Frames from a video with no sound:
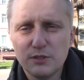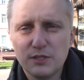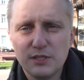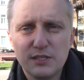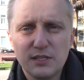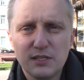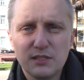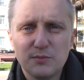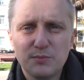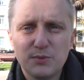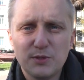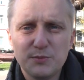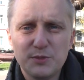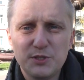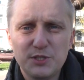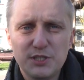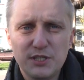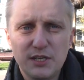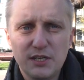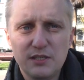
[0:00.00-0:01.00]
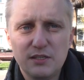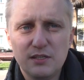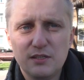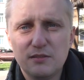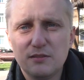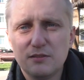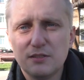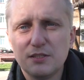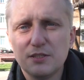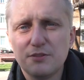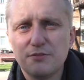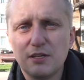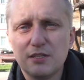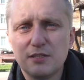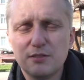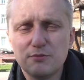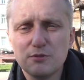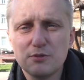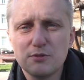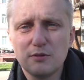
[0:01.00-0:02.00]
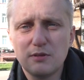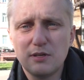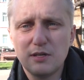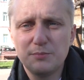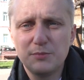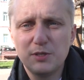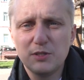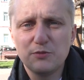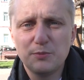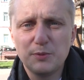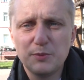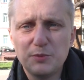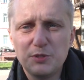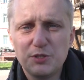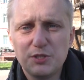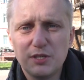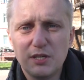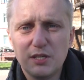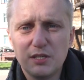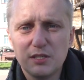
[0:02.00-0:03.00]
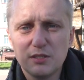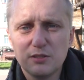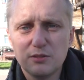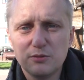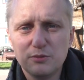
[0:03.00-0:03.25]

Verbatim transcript: гигиена помещений, адекватный воздухообмен в помещениях,